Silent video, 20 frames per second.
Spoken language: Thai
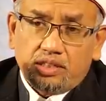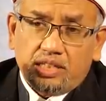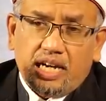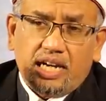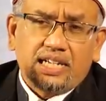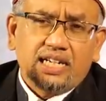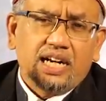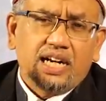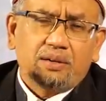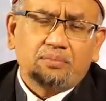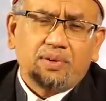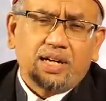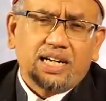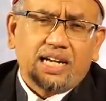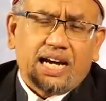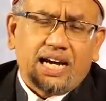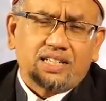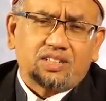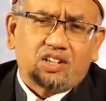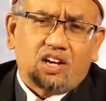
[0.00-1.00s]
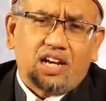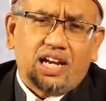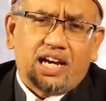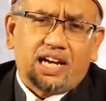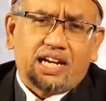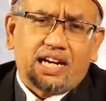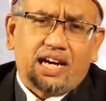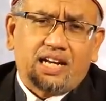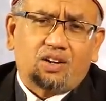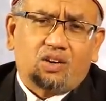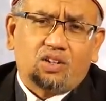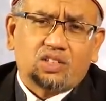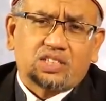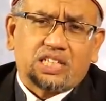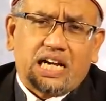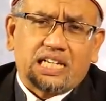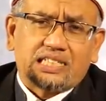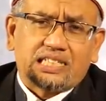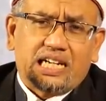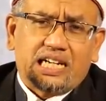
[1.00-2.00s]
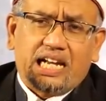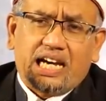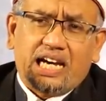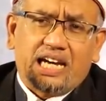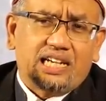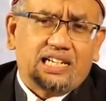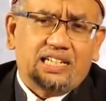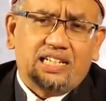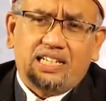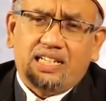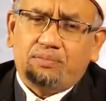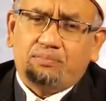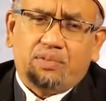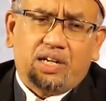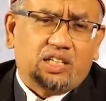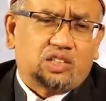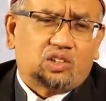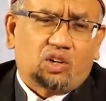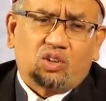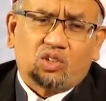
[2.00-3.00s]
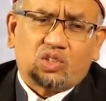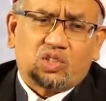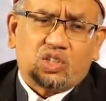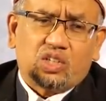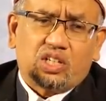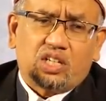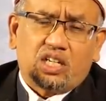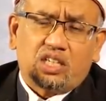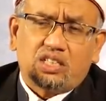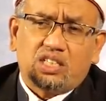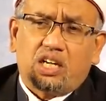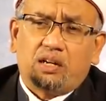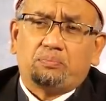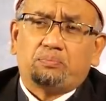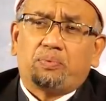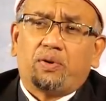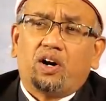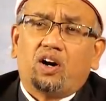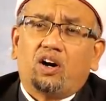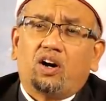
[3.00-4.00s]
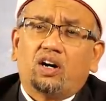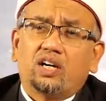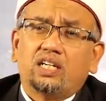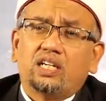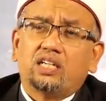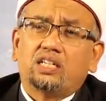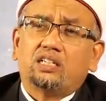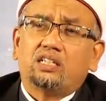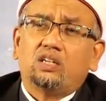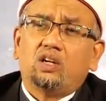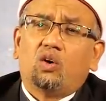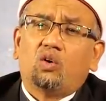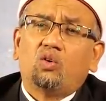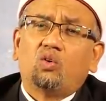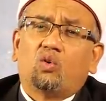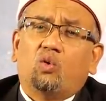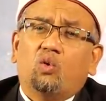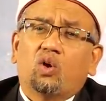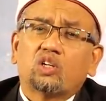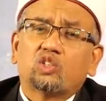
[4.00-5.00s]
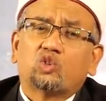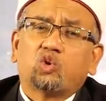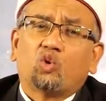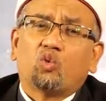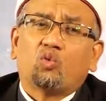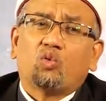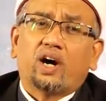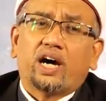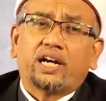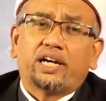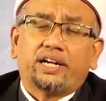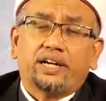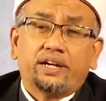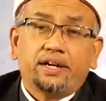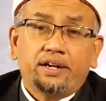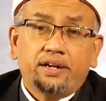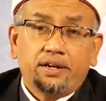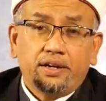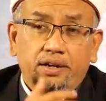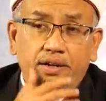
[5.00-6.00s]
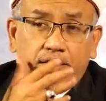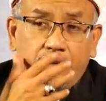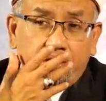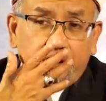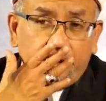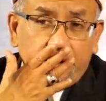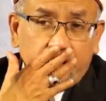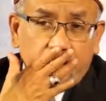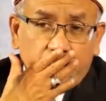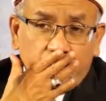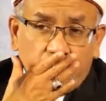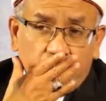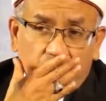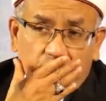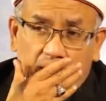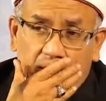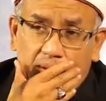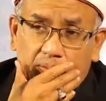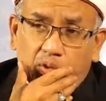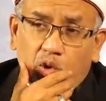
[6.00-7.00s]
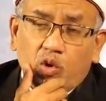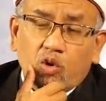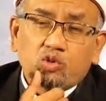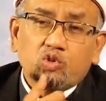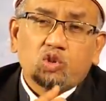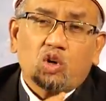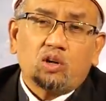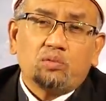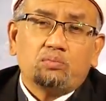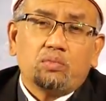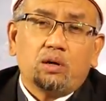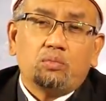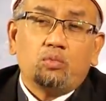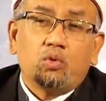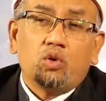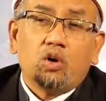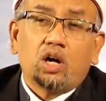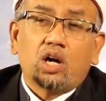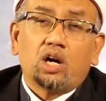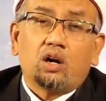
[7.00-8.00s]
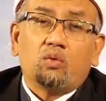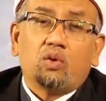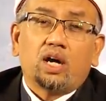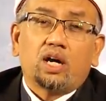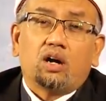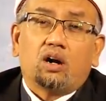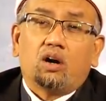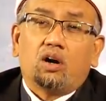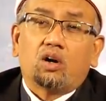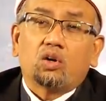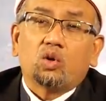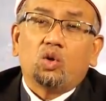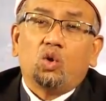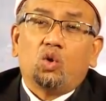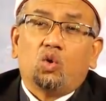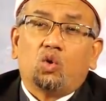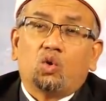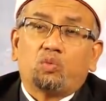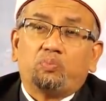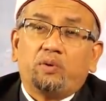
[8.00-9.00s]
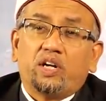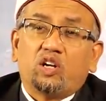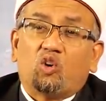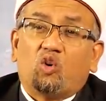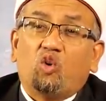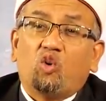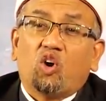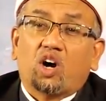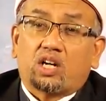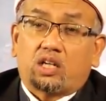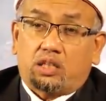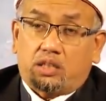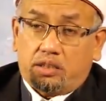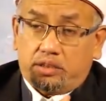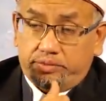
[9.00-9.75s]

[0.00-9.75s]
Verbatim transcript: ถ้าเรื่องมันขัดต่อหลักการของศาสนานี่ไม่ต้องเชื่อเช่นพ่อนี่ลงขวดทุกวันปลูกต้นมะม่วงเอาไว้ออกลูกเป็นขวด